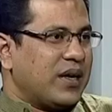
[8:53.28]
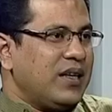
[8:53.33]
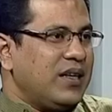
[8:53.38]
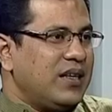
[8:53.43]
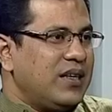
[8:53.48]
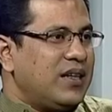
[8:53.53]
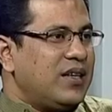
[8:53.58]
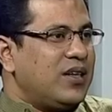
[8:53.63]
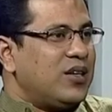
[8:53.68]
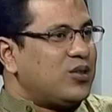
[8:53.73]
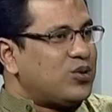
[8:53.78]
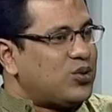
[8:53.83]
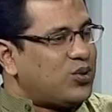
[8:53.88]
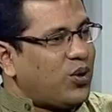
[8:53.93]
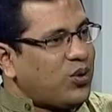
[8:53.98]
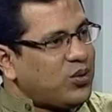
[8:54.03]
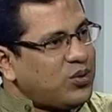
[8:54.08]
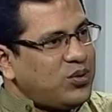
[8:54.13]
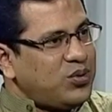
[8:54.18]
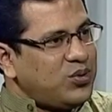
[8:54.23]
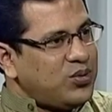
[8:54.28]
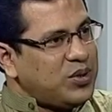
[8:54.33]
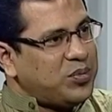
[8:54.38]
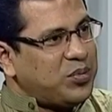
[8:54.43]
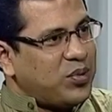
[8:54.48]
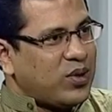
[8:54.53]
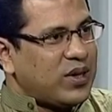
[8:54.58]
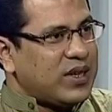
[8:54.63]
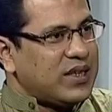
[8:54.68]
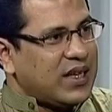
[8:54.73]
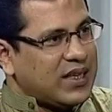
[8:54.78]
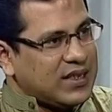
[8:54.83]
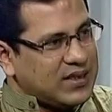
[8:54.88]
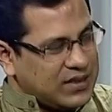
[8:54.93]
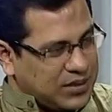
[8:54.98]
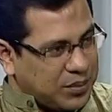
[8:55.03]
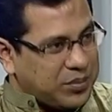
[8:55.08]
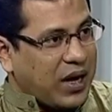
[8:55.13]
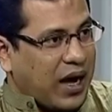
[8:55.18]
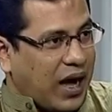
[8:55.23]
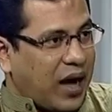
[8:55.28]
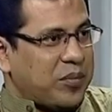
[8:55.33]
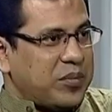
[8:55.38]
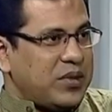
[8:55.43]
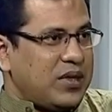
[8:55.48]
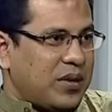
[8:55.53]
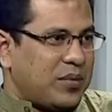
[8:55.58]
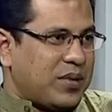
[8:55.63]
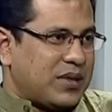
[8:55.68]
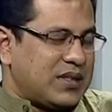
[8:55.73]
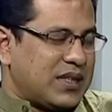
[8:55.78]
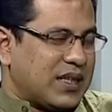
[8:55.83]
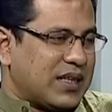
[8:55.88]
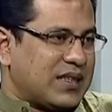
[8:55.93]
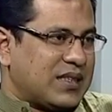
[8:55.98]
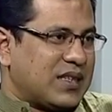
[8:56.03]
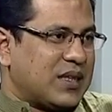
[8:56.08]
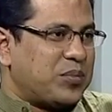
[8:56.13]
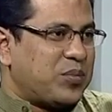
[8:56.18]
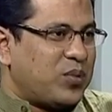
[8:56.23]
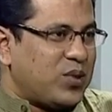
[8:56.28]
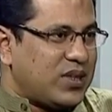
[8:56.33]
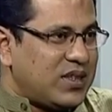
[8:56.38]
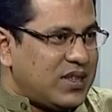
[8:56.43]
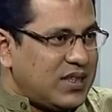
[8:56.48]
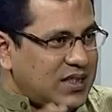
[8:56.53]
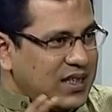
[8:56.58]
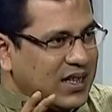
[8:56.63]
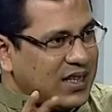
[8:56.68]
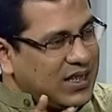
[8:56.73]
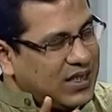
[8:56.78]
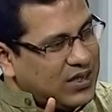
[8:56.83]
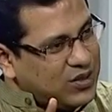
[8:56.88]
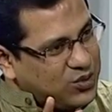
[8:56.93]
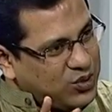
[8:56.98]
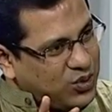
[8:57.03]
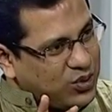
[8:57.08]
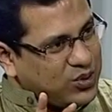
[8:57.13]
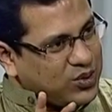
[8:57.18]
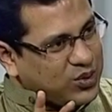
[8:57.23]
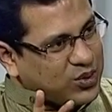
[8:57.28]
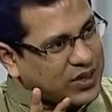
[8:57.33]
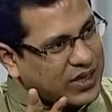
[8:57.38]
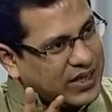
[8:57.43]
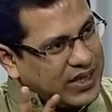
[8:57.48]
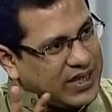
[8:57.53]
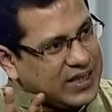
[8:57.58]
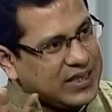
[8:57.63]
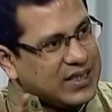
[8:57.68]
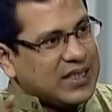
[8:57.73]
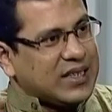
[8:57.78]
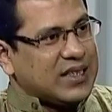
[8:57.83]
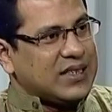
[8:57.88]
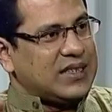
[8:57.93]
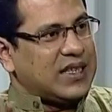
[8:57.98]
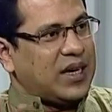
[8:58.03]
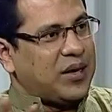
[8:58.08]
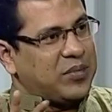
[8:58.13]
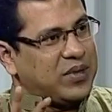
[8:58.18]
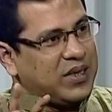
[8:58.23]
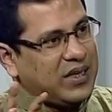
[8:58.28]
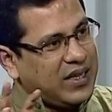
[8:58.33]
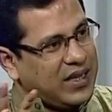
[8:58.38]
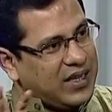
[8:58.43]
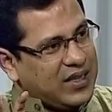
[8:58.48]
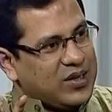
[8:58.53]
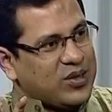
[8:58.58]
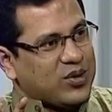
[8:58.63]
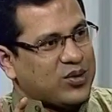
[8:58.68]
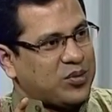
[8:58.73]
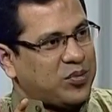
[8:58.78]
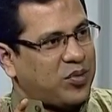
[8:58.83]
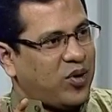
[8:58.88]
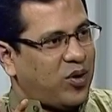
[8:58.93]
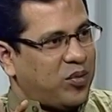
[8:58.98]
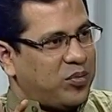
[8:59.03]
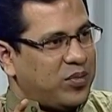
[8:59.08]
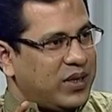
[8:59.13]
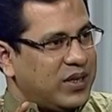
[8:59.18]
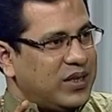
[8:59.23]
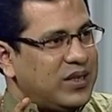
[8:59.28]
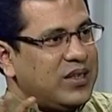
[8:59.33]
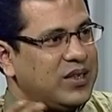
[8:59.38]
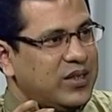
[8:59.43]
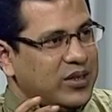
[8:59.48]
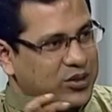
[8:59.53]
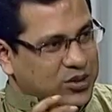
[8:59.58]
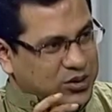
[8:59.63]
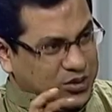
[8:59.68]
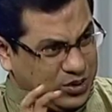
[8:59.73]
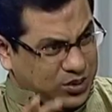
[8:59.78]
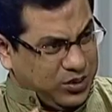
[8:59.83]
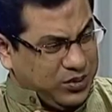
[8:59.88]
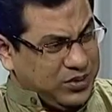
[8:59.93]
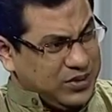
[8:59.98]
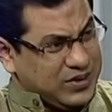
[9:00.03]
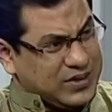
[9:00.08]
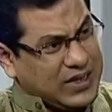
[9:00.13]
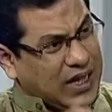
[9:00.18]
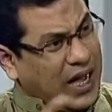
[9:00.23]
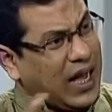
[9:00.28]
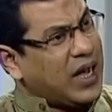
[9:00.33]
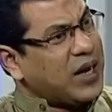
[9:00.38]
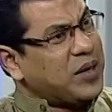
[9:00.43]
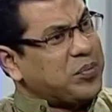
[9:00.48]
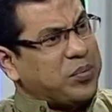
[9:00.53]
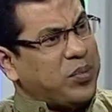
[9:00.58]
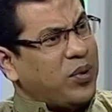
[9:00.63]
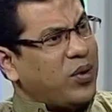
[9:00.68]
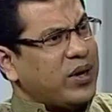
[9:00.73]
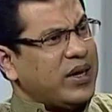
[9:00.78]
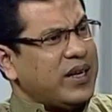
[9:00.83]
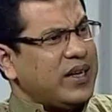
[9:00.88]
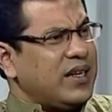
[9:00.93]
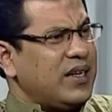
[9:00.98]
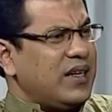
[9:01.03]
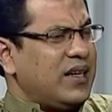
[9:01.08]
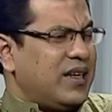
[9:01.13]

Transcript: পায় তখন উনি বলে দেন যে বা আমি আমার জায়গা থেকে বলে দিই যে চরিত্রটা এই দিকে যাবে এই রকম হবে সো তারপরে